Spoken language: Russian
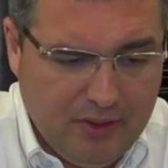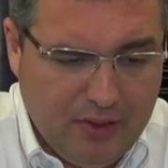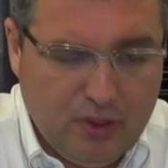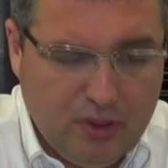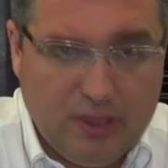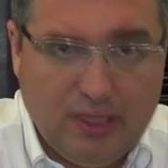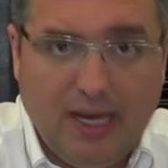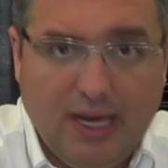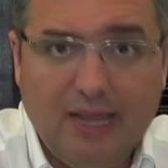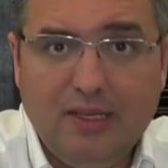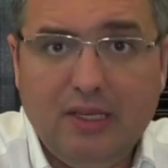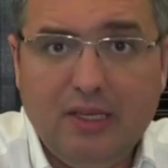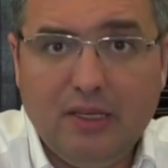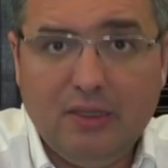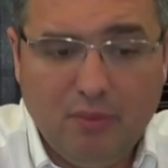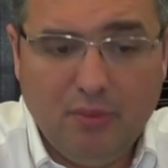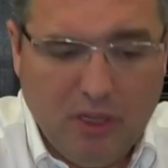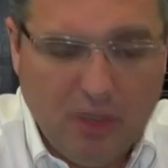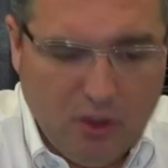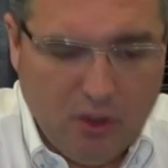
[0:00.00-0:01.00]
значит,
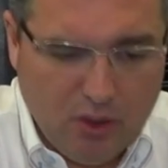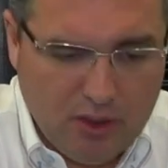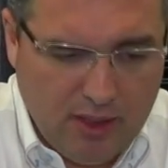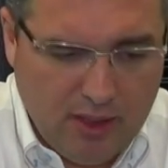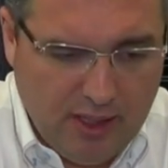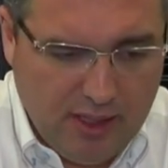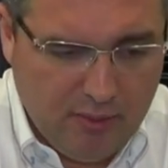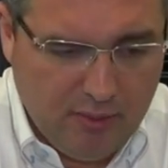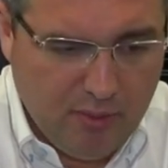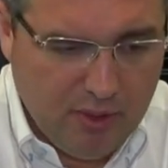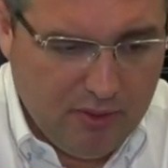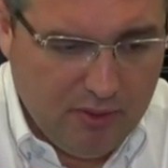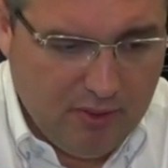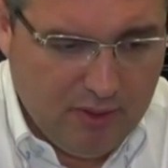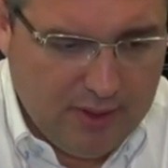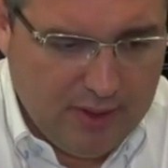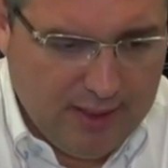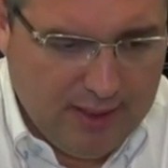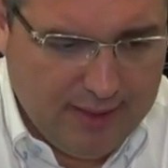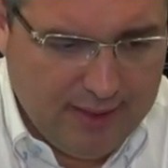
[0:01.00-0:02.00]
1 миллион лей был
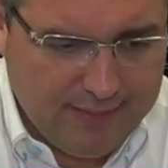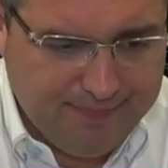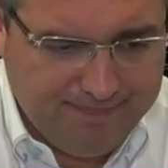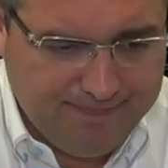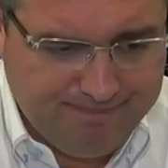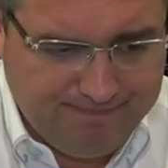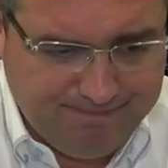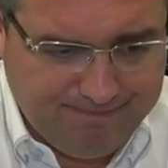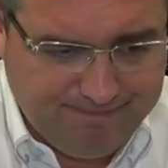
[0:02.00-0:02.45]
выделен.